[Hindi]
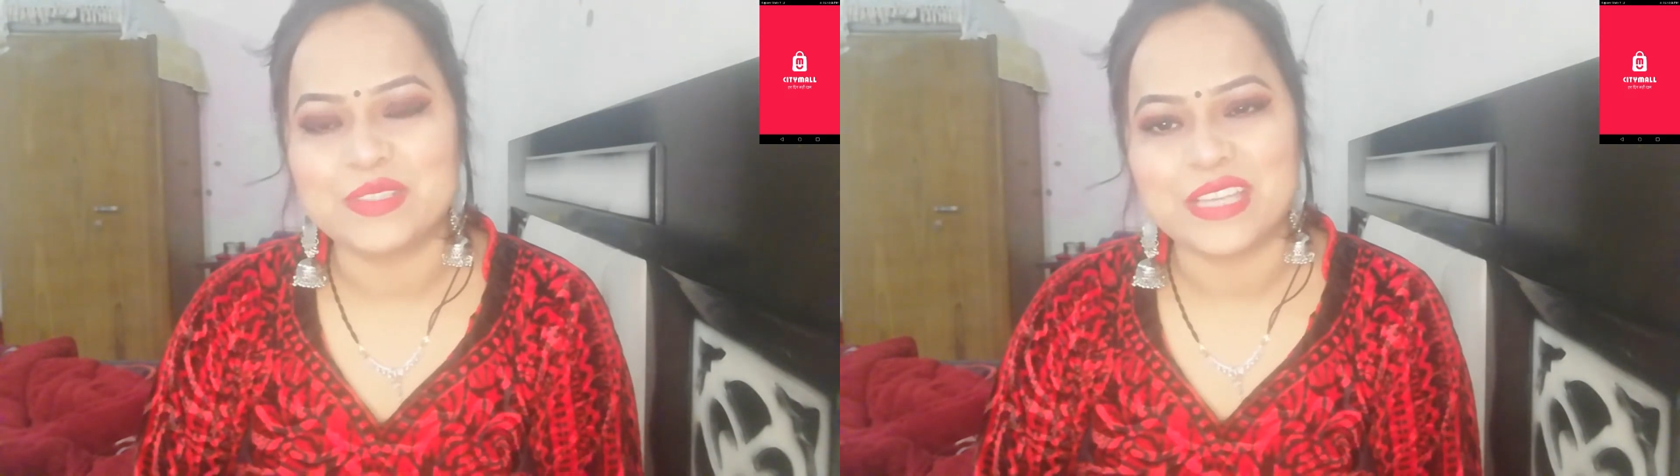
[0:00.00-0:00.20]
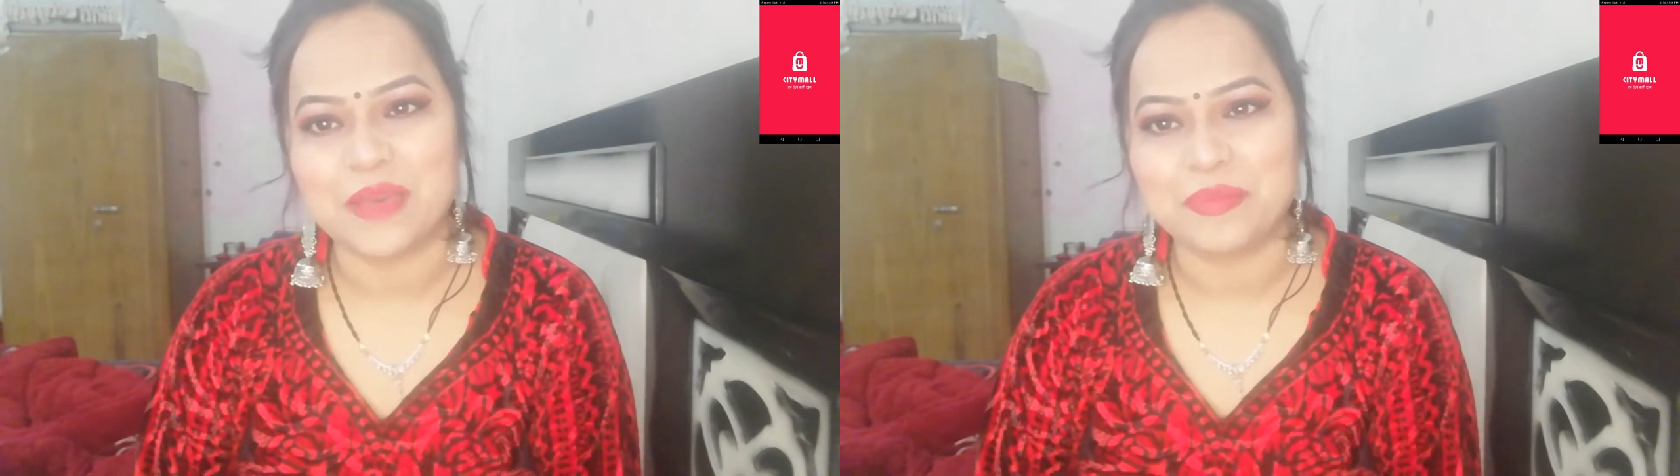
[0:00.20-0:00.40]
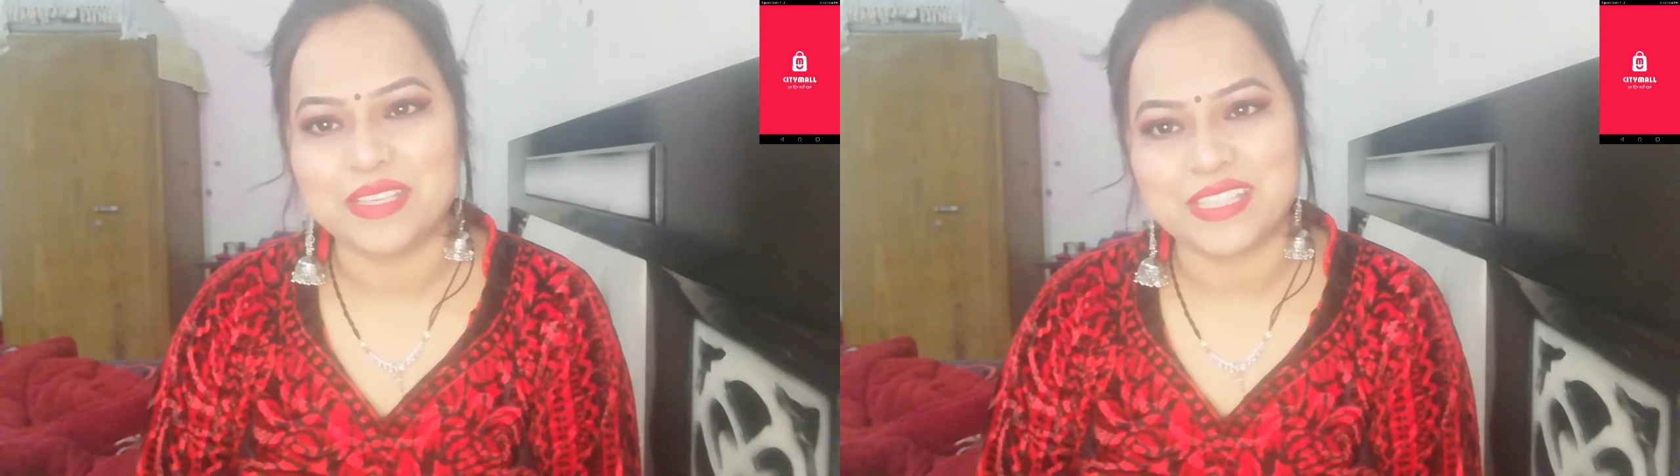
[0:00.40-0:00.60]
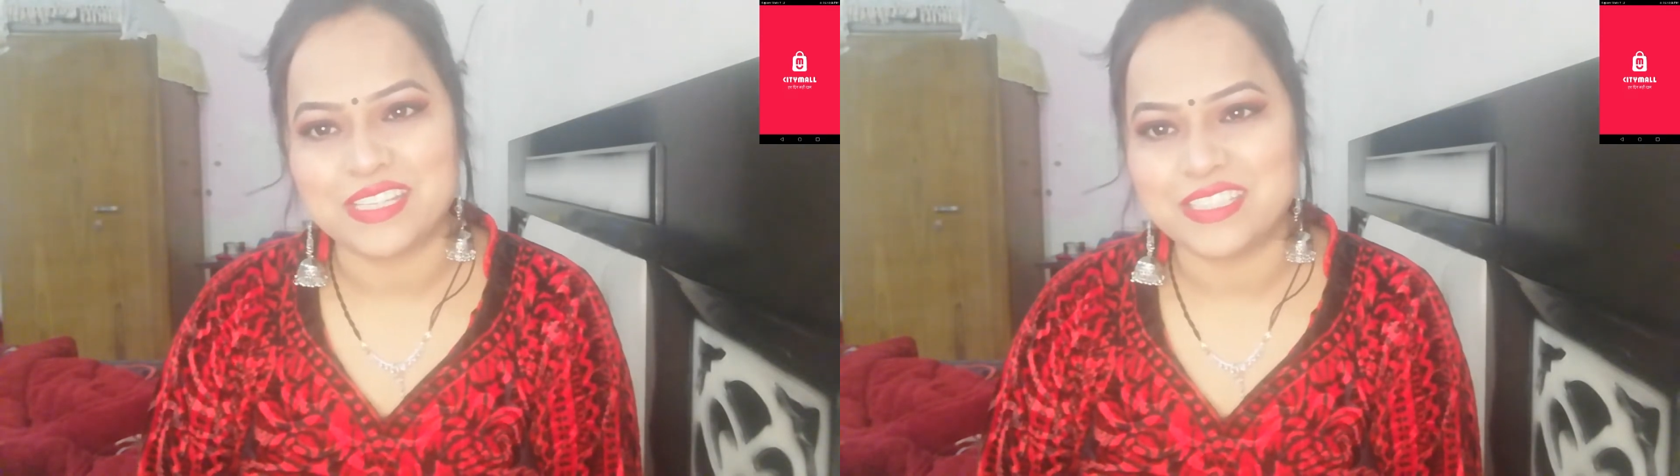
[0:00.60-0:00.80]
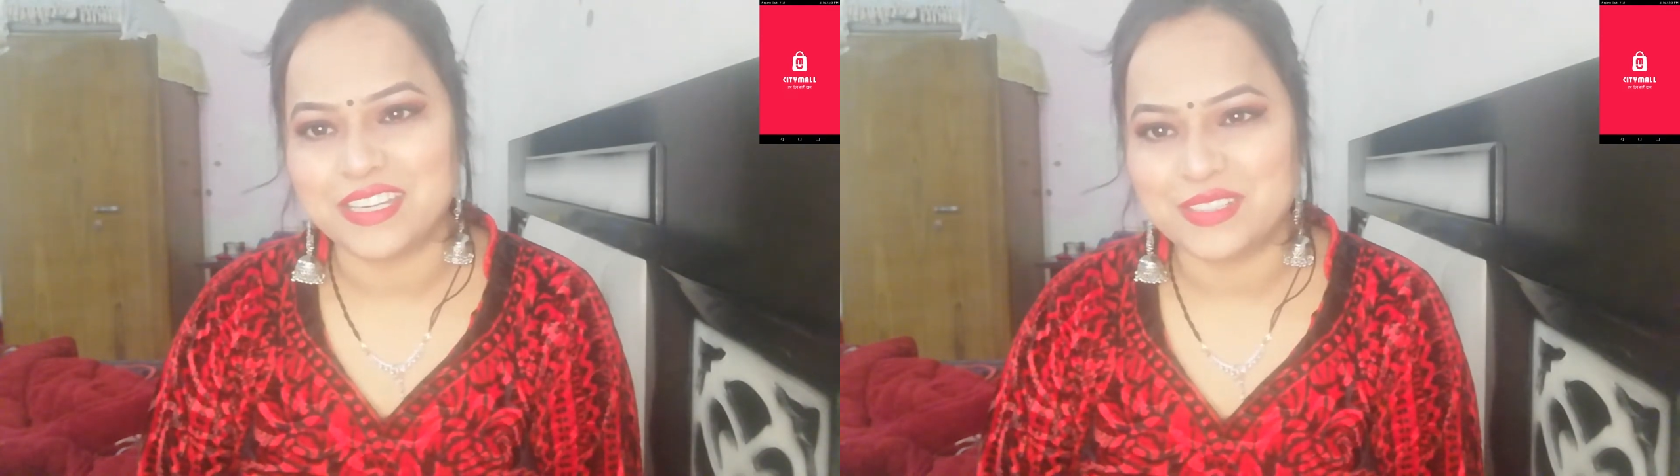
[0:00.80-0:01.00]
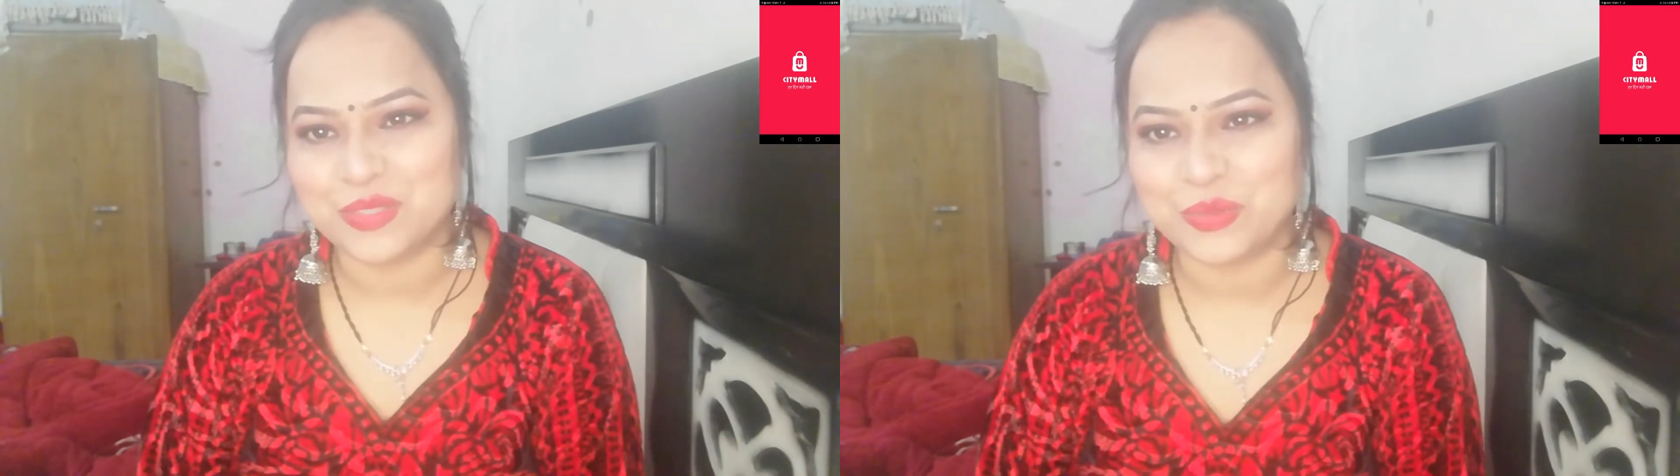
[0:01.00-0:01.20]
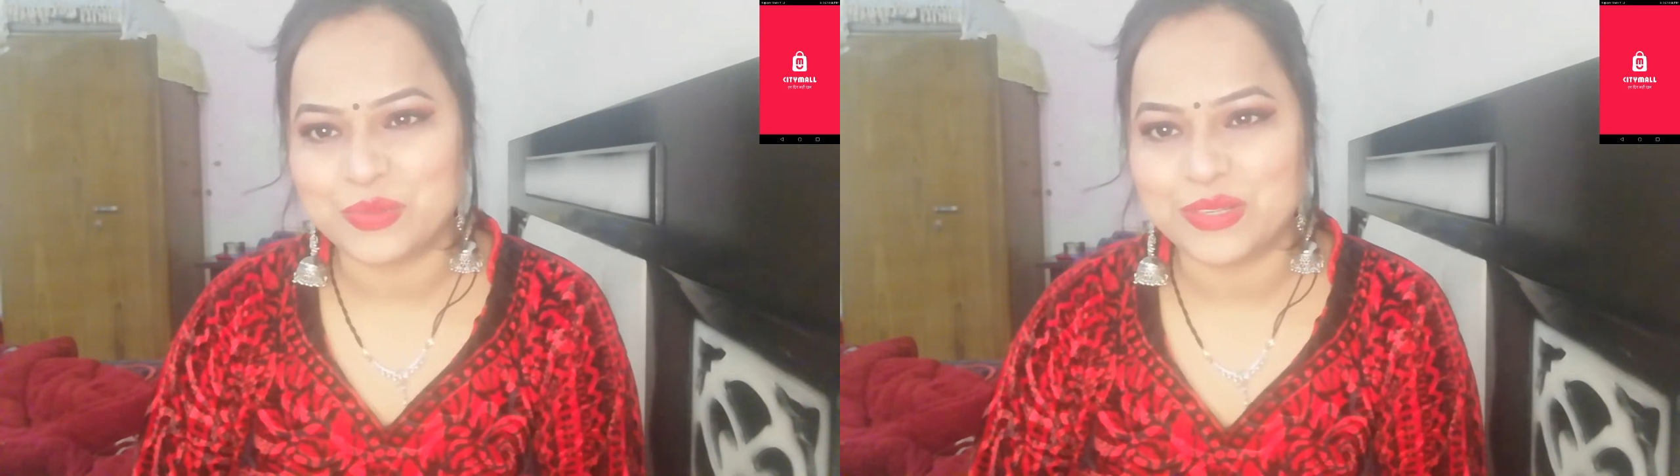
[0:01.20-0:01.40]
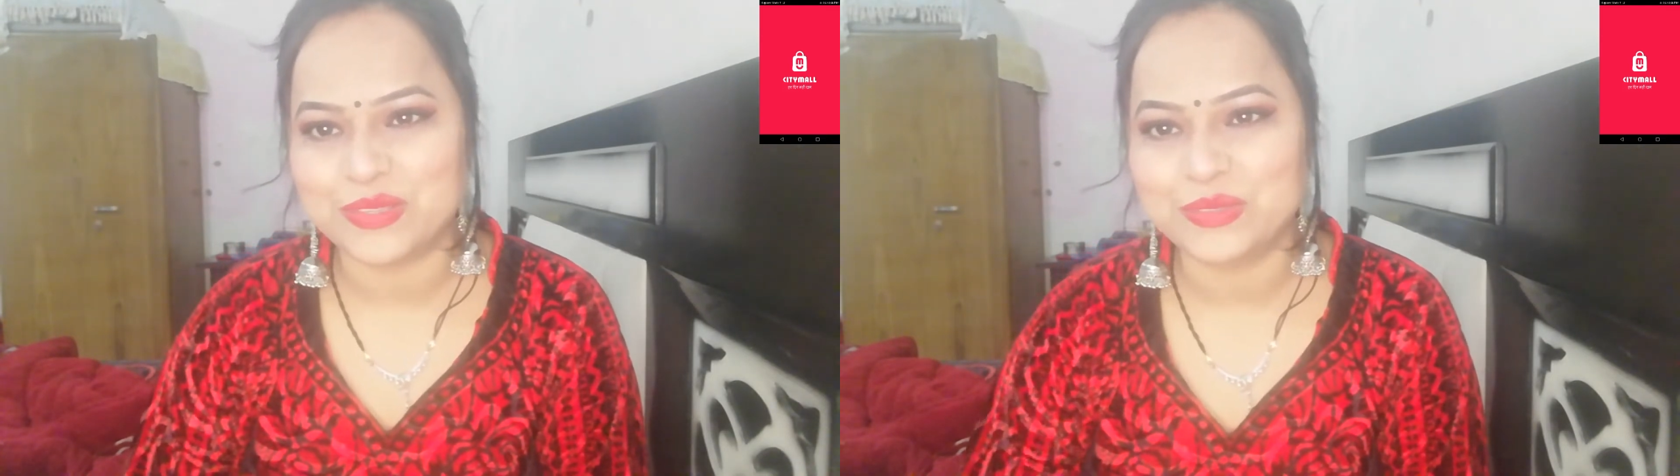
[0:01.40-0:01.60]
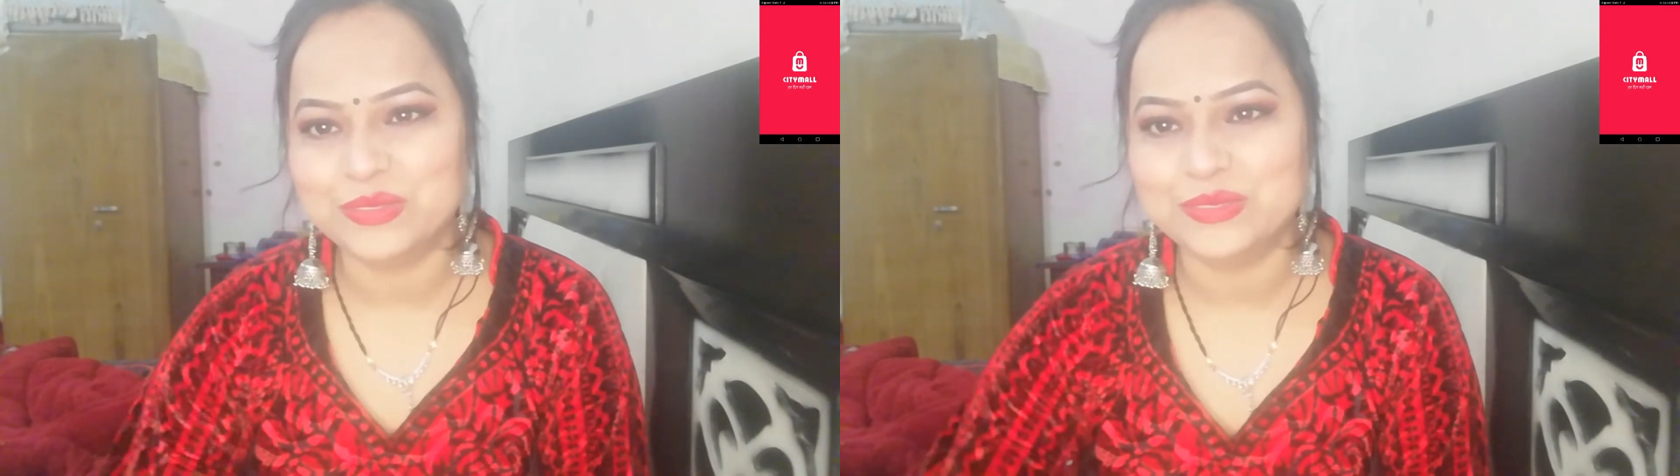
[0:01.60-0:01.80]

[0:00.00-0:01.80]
सोचा आपके साथ शेयर जरूर कर दूँ